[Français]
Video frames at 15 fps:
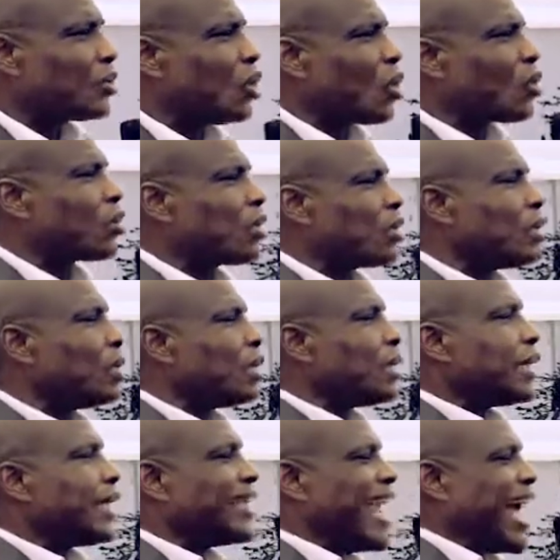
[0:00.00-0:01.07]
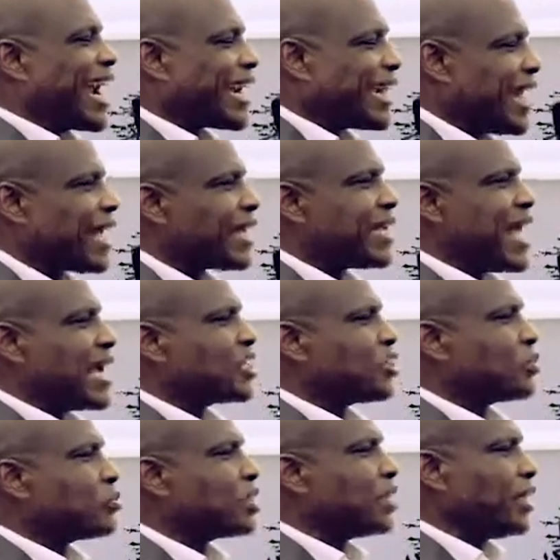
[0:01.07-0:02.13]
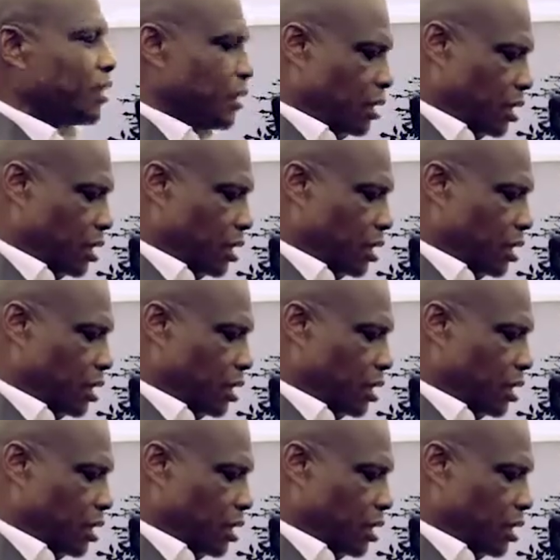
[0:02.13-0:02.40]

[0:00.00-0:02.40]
Donc, il n'y a rien qui a changé,